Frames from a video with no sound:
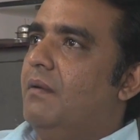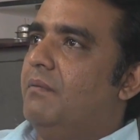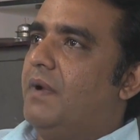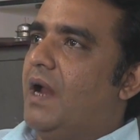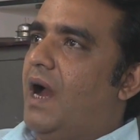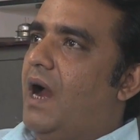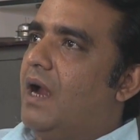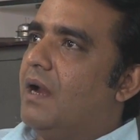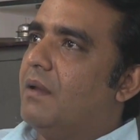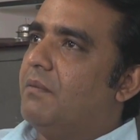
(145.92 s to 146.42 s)

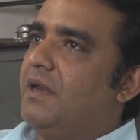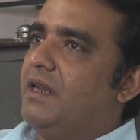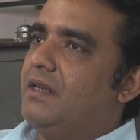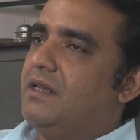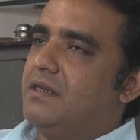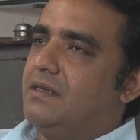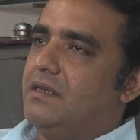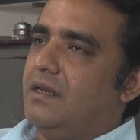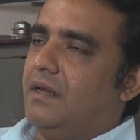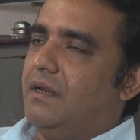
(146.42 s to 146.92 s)
प्रहार में
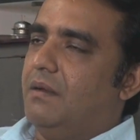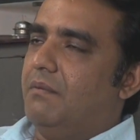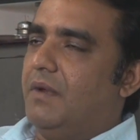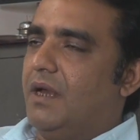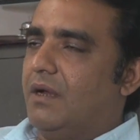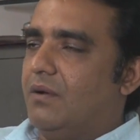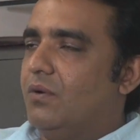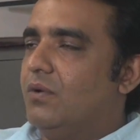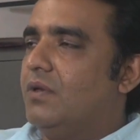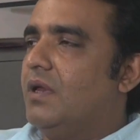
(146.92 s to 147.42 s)
जैसे कि
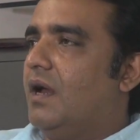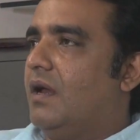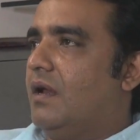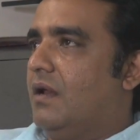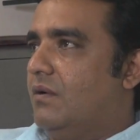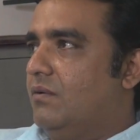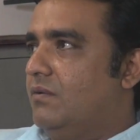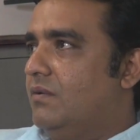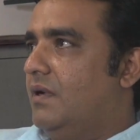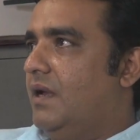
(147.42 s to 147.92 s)
मैं खुद आ
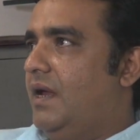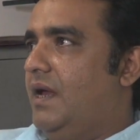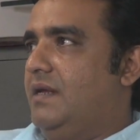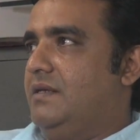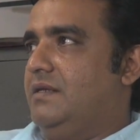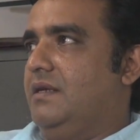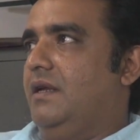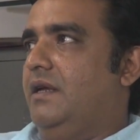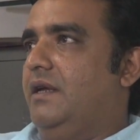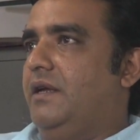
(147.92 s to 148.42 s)
रहा हूँ
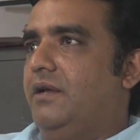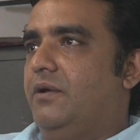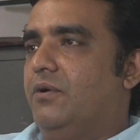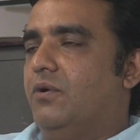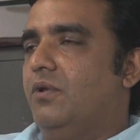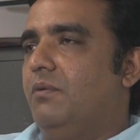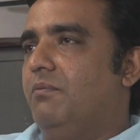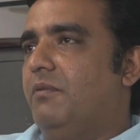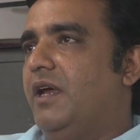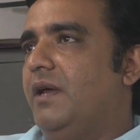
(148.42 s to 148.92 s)
एज अ लीड
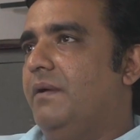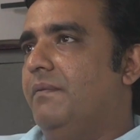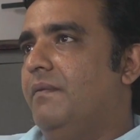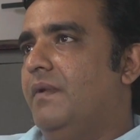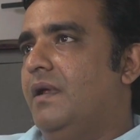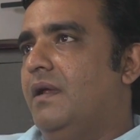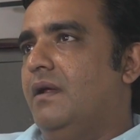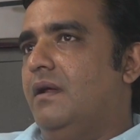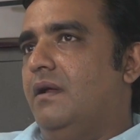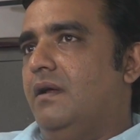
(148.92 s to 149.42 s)
रोल में
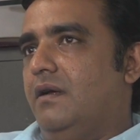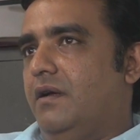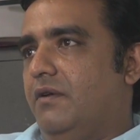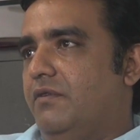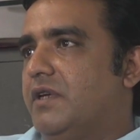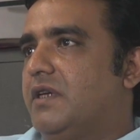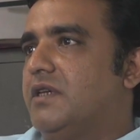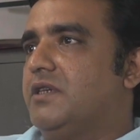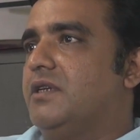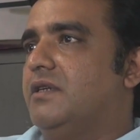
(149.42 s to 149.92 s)

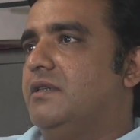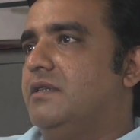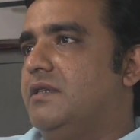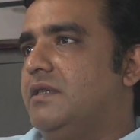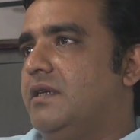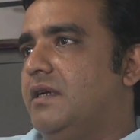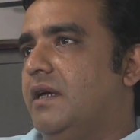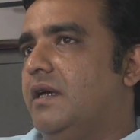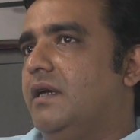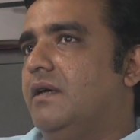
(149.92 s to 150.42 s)
रवि किशन
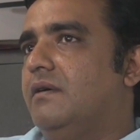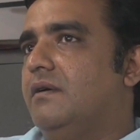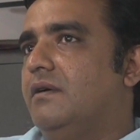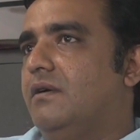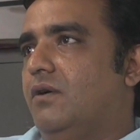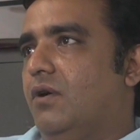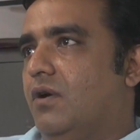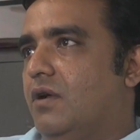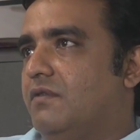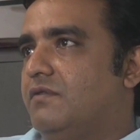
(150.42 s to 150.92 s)
जी है
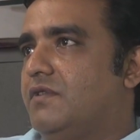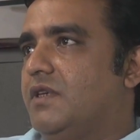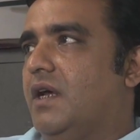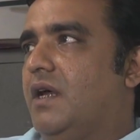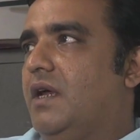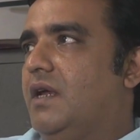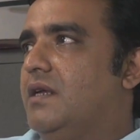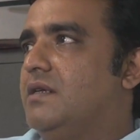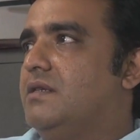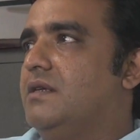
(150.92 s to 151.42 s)
गौरव
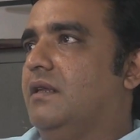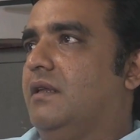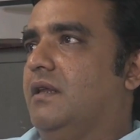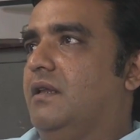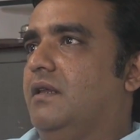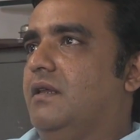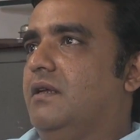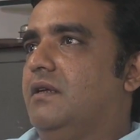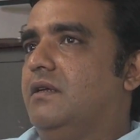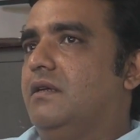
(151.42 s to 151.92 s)
झा है
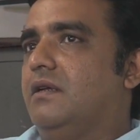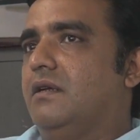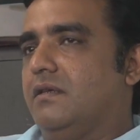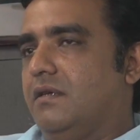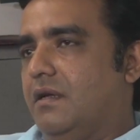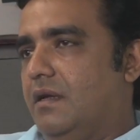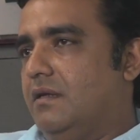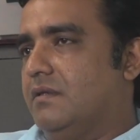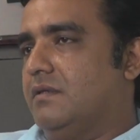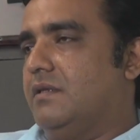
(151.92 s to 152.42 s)
सत्येंद्र
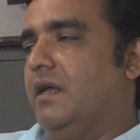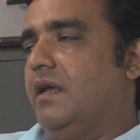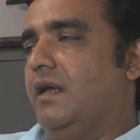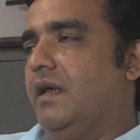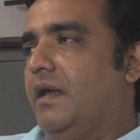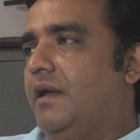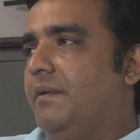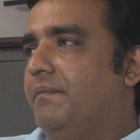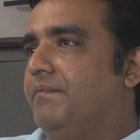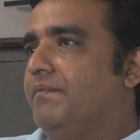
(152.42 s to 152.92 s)
सिंह
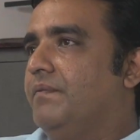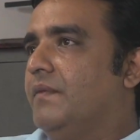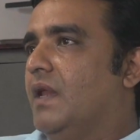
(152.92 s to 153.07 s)
है